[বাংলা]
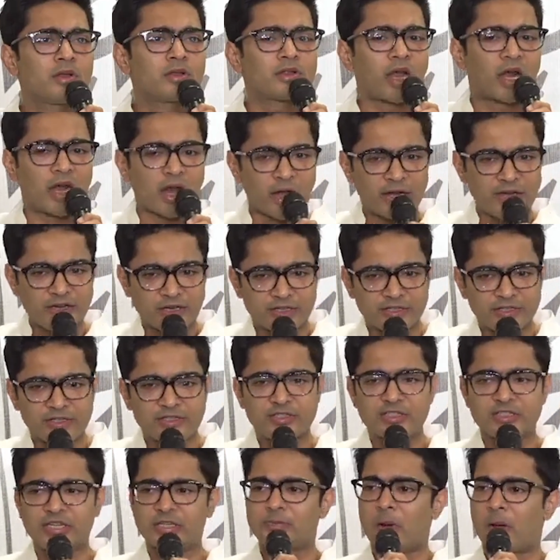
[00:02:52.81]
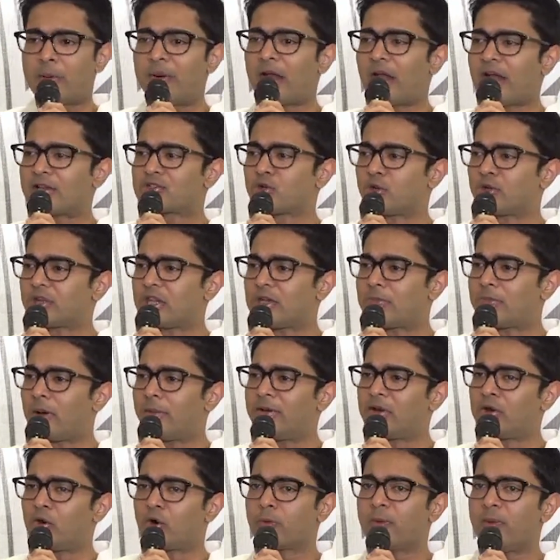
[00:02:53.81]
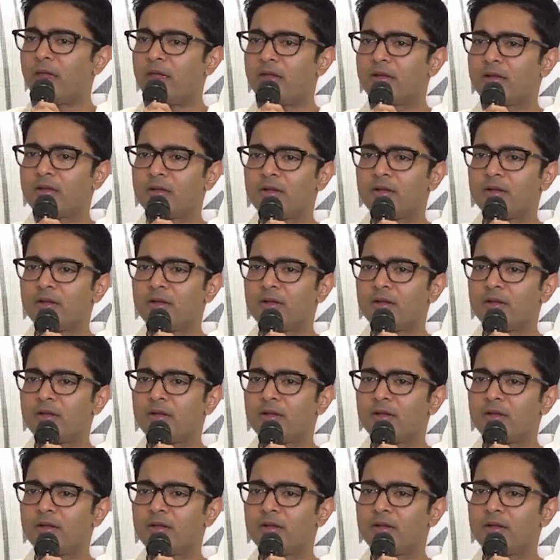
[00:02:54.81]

তারা নিশ্চিতভাবে রাজনৈতিকভাবে লড়বে